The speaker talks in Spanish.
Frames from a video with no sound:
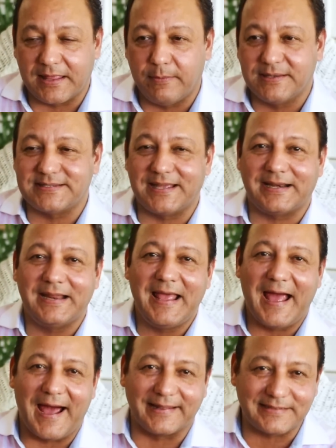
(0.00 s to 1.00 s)
que deben ser
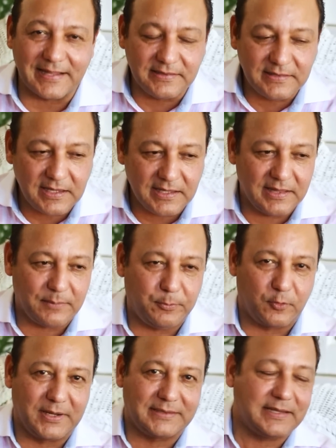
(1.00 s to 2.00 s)
atendidas
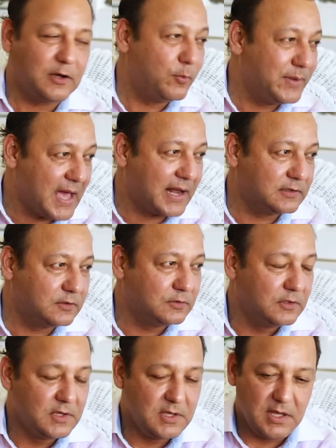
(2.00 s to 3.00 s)
por este gobierno
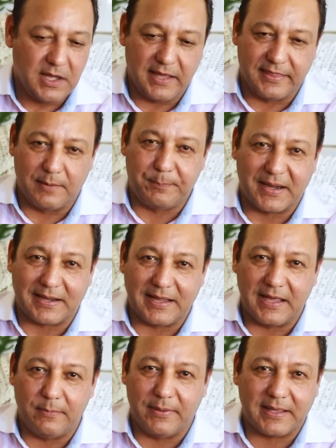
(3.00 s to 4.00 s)
eh, del
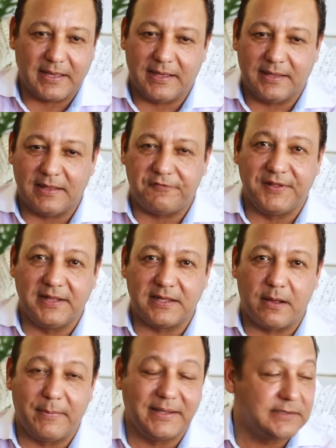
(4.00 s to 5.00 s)
PRM, que
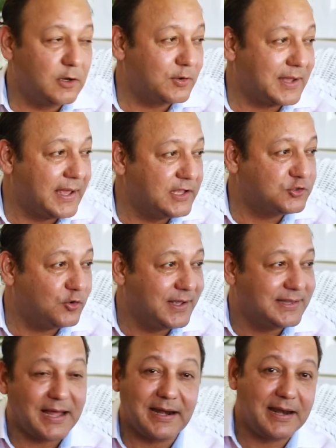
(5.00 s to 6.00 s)
definitivamente lo que ha hecho
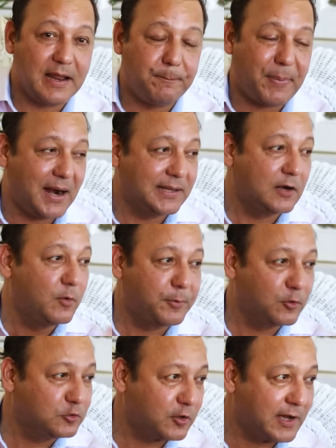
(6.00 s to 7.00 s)
es darle la espalda a los
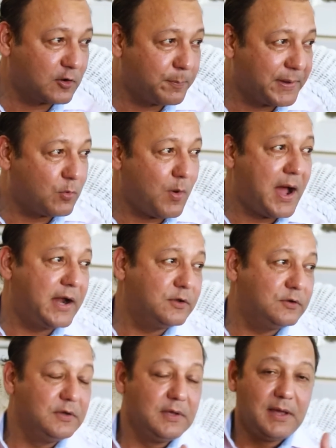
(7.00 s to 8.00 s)
productores
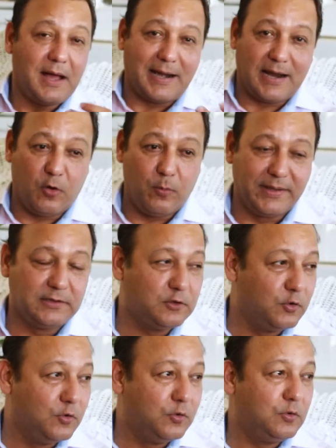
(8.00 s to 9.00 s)
agropecuarios, a la
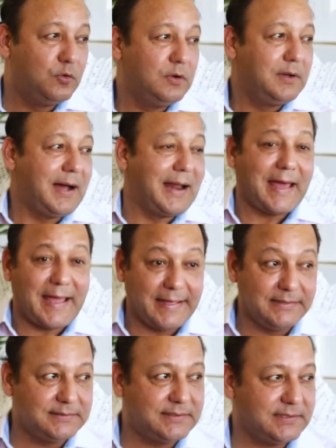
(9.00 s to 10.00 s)
juventud, a la
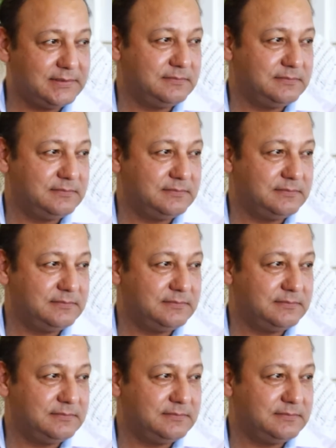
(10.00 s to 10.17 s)
gente.